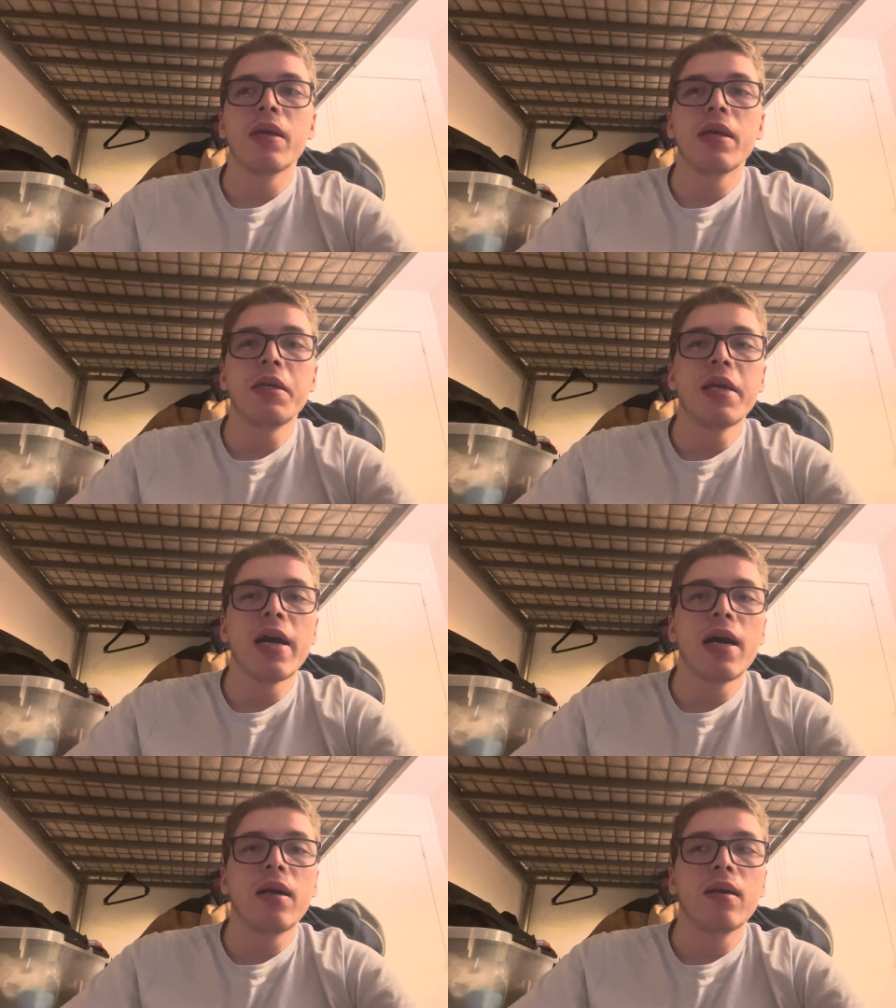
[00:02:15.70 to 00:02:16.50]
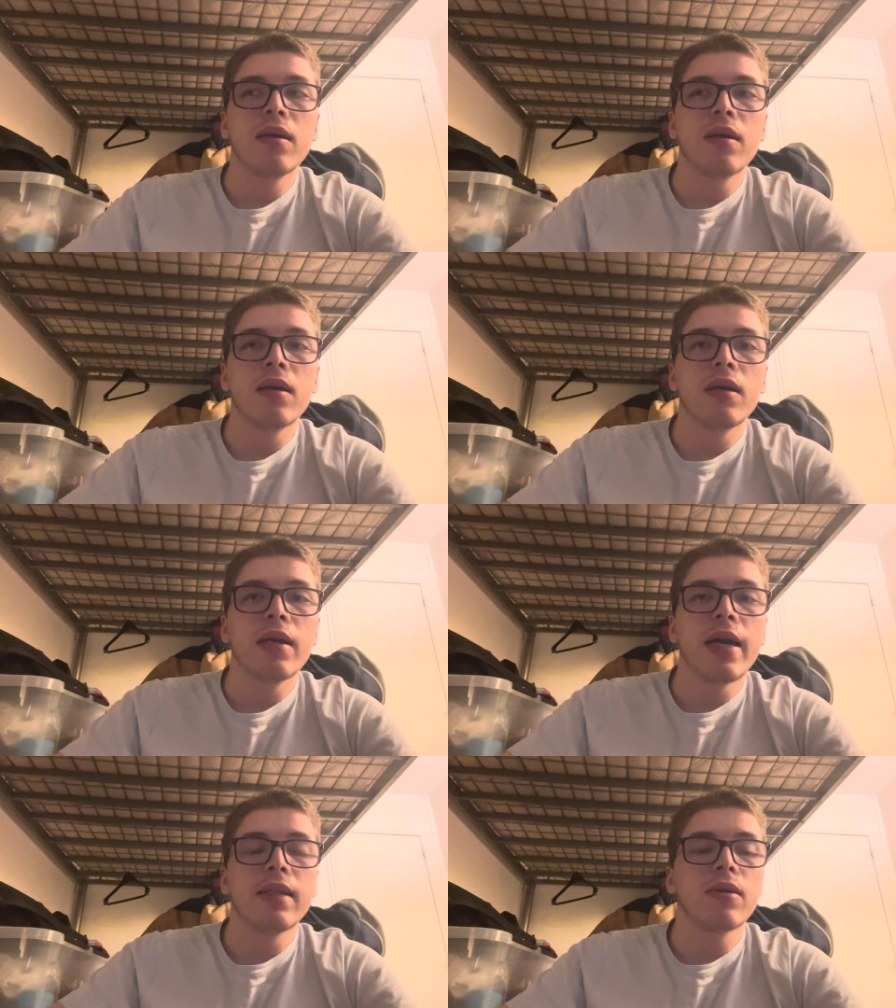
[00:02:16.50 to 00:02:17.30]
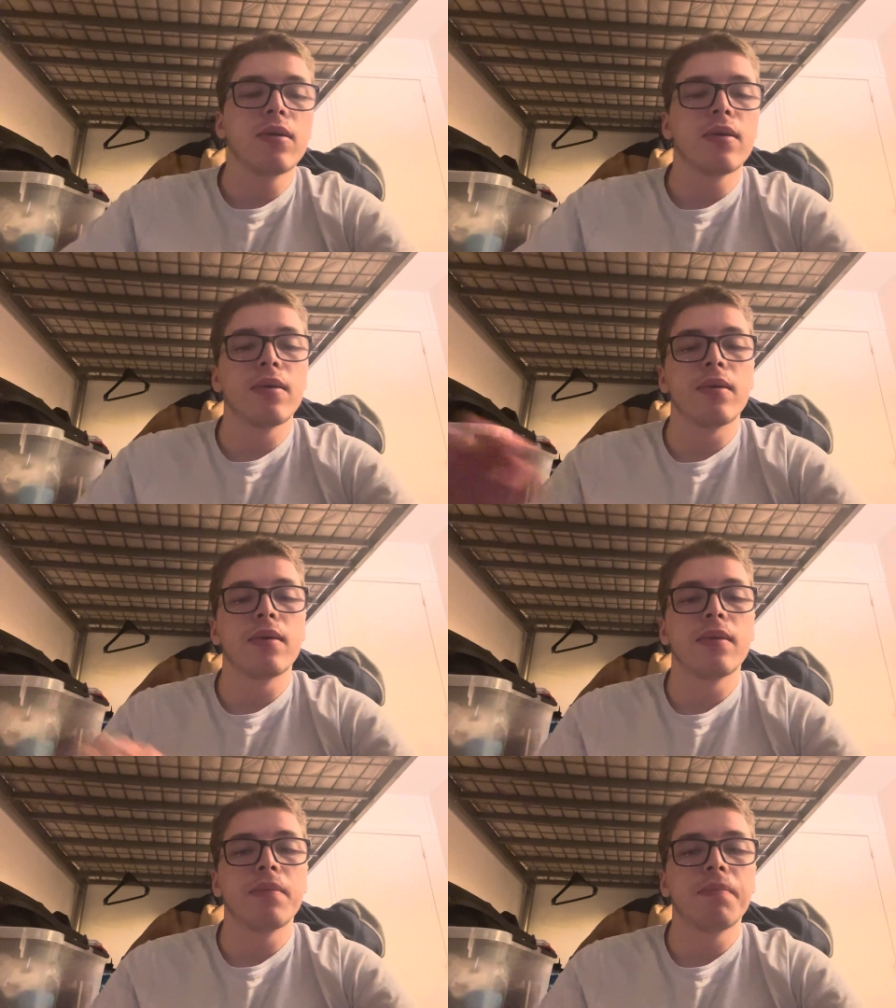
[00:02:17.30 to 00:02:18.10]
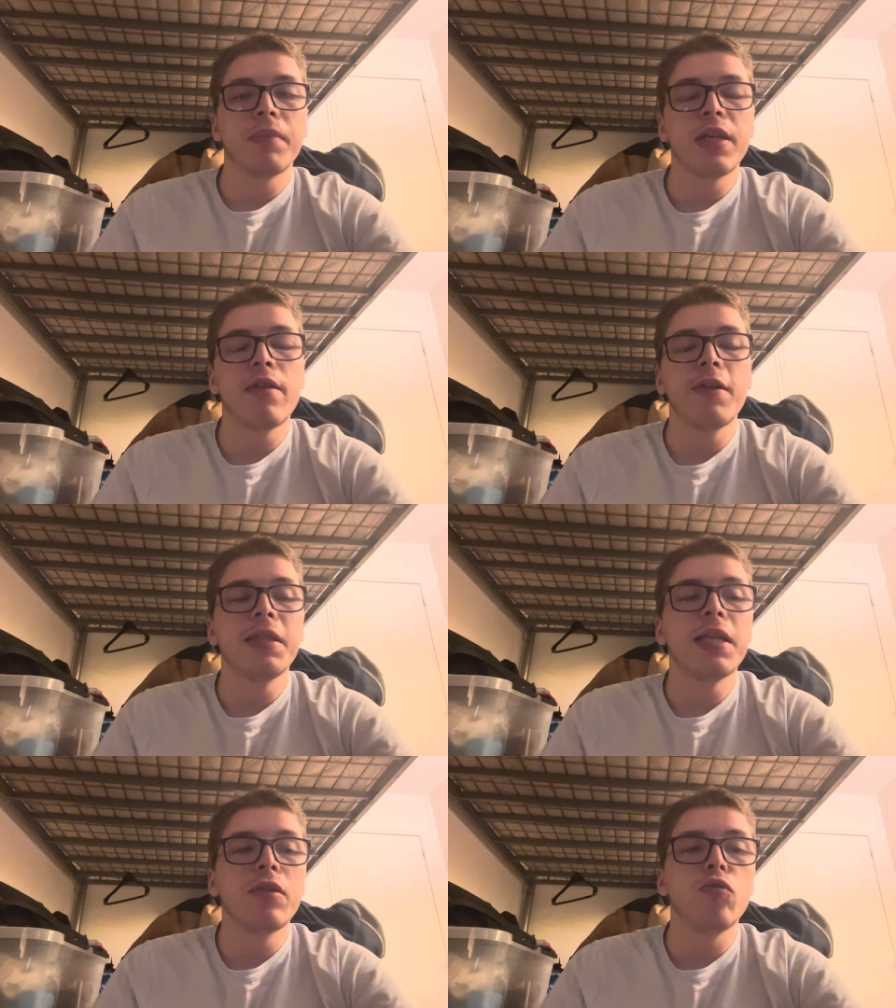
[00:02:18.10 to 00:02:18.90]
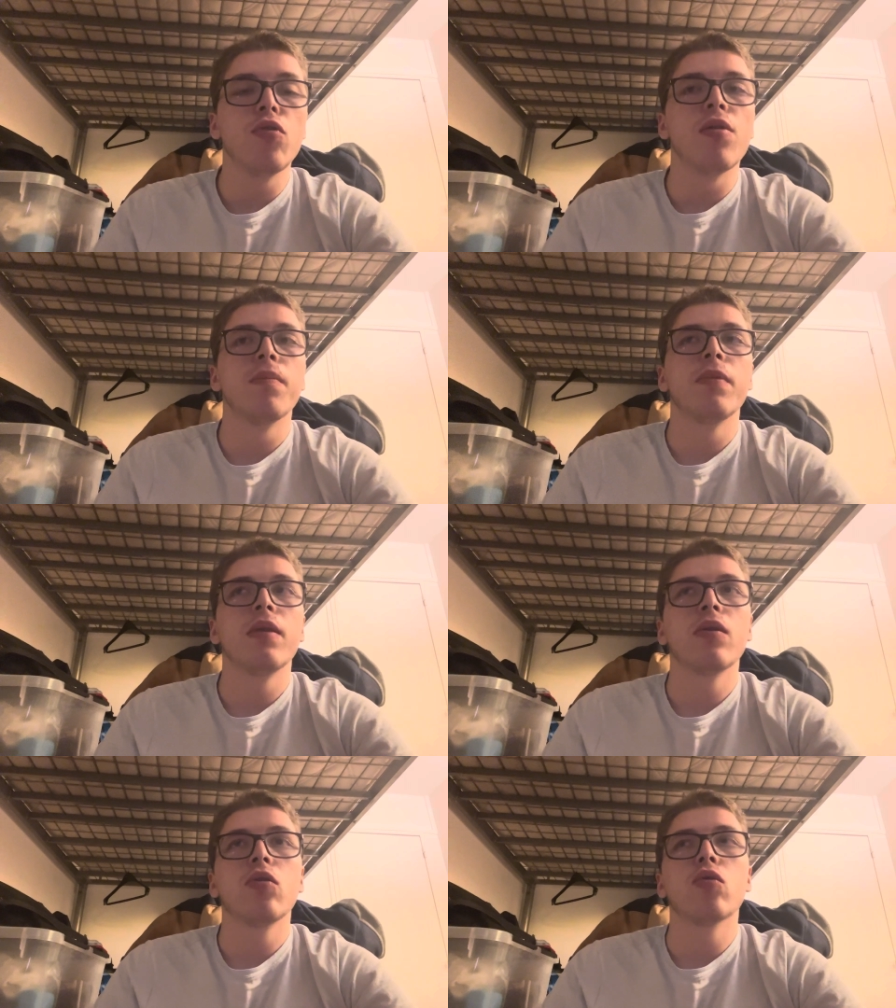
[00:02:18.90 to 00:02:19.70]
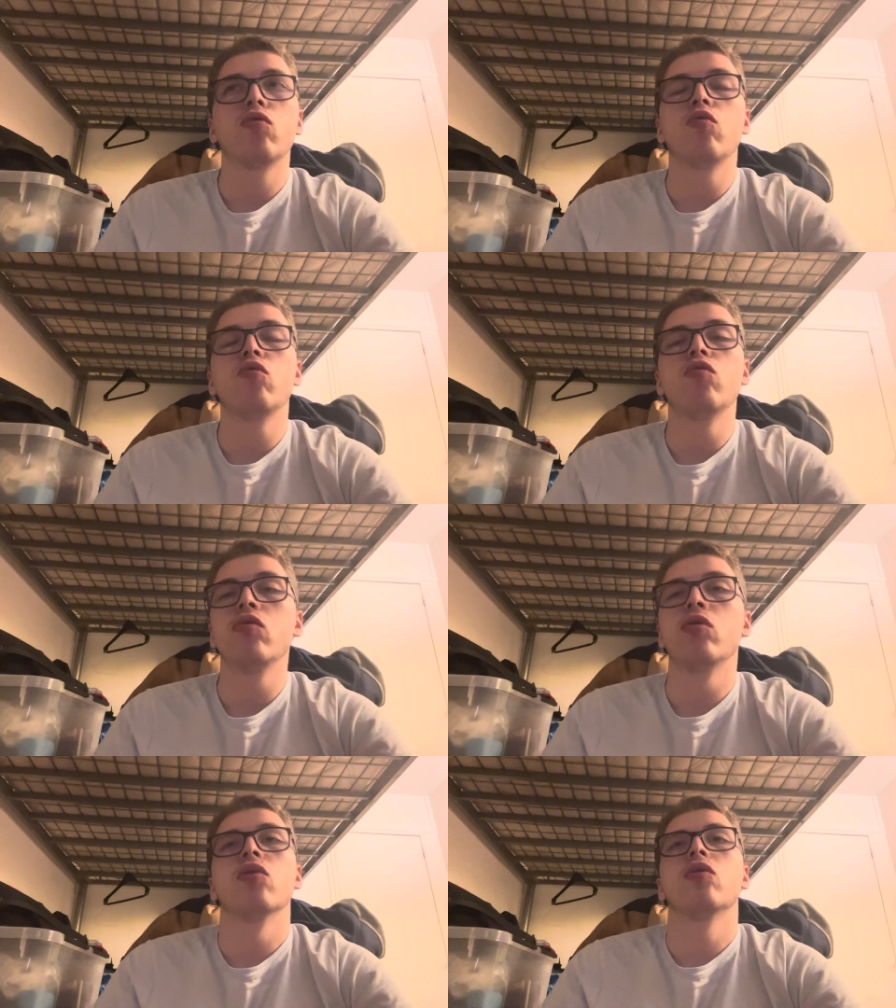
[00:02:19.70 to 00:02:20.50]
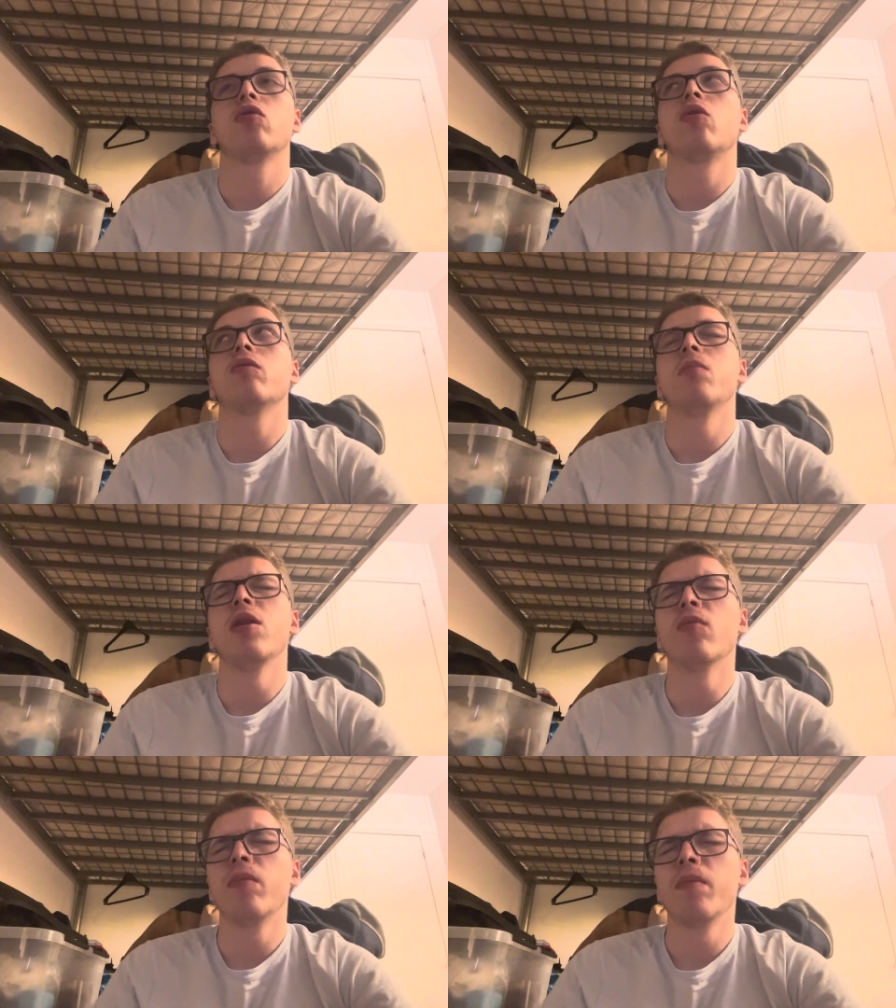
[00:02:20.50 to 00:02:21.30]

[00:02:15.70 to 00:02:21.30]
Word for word: il y a être, euh, il y a le fait d'être nul quand tu coûtes 30 millions.